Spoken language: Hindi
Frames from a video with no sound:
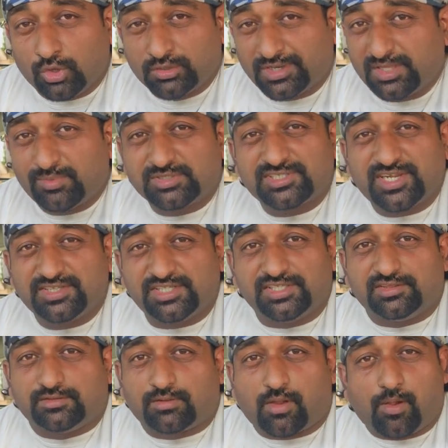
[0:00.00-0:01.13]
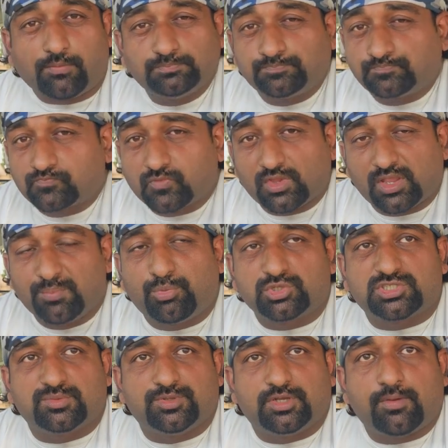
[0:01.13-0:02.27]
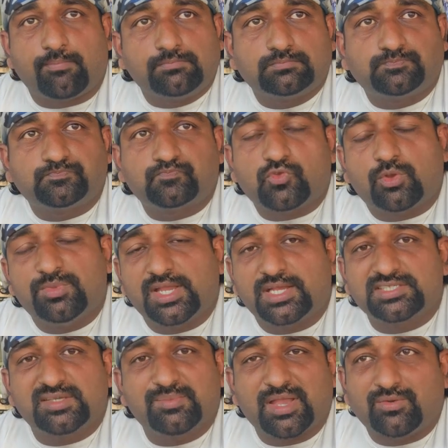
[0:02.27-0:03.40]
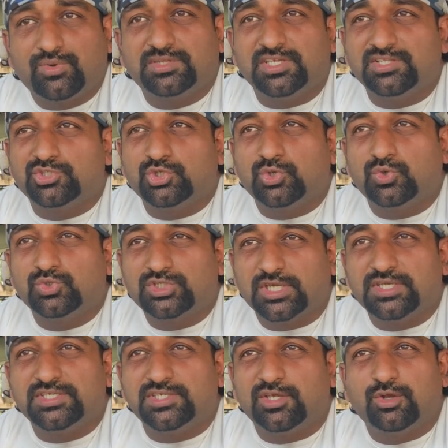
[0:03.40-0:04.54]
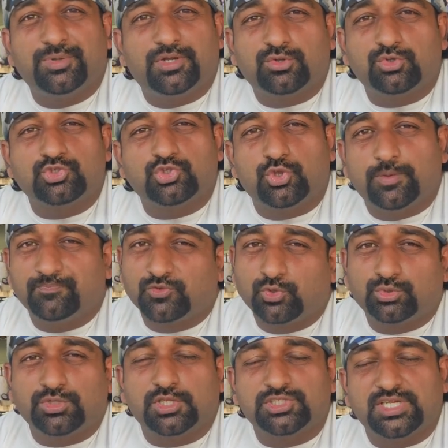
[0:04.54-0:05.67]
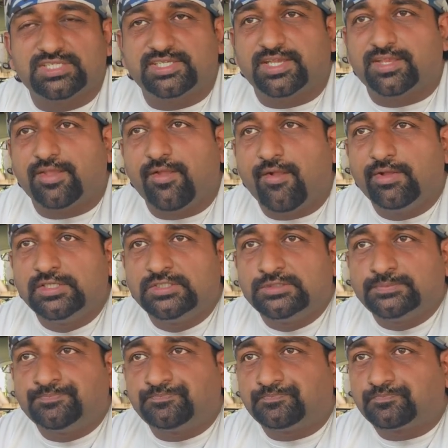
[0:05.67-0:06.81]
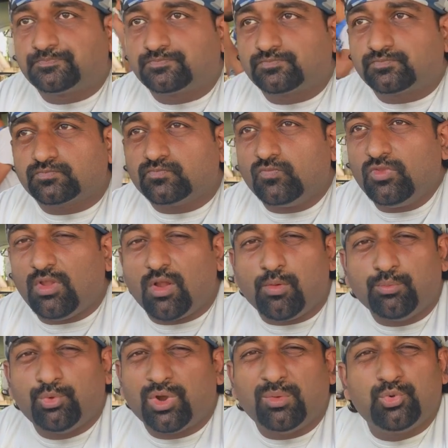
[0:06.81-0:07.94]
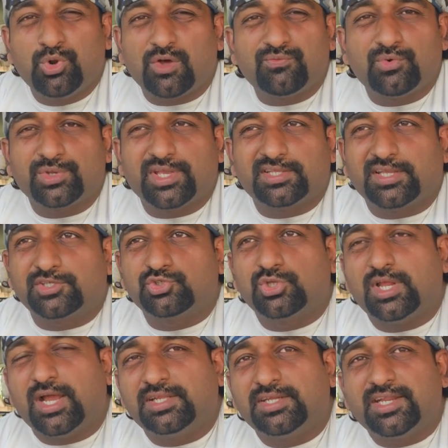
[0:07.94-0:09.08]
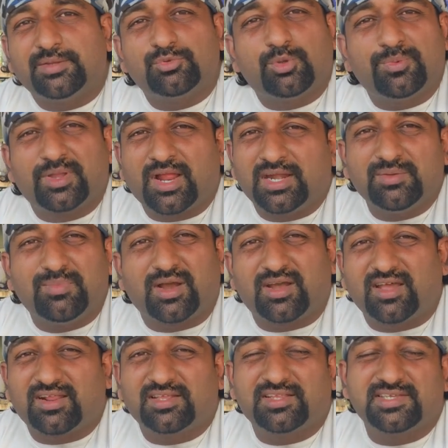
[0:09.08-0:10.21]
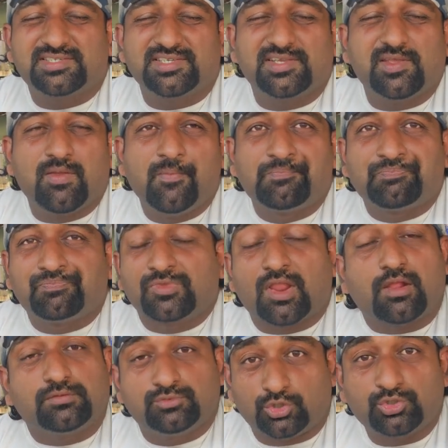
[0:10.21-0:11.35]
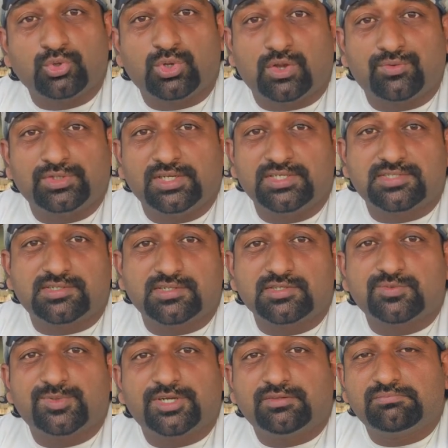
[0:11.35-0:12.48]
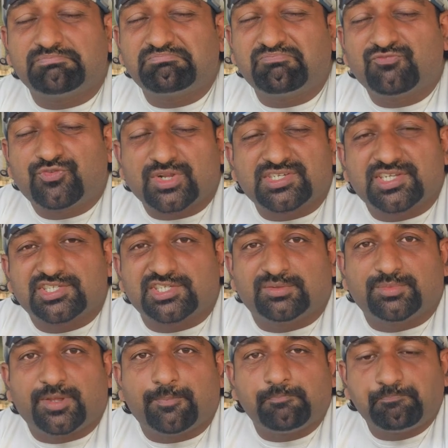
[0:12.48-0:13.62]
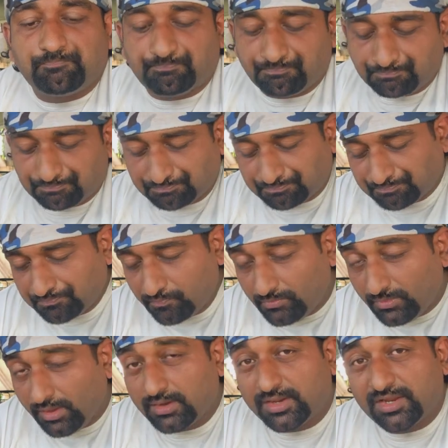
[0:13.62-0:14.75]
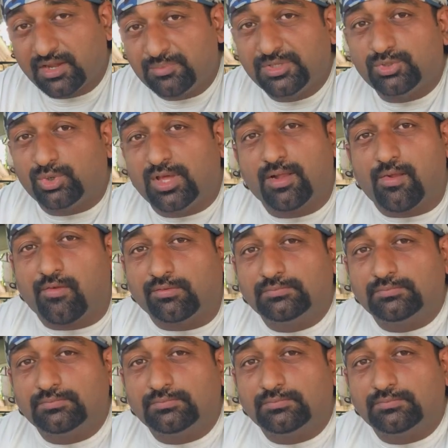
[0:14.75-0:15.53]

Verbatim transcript: ऑलरेडी बज रहे तीन इम्पॉसिबल अभी यहाँ से प्यावर 340 किलोमीटर कुछ तो है उतना चले जाएंगे पूरा मूड ऑफ हो गया था एक्चुअली आधे टाइम तो मैं गाड़ी भगा रहा था ऐसे ही नॉट टू कवर द डिस्टेंस बट द स्टेशन में लेकिन अभी थोड़ा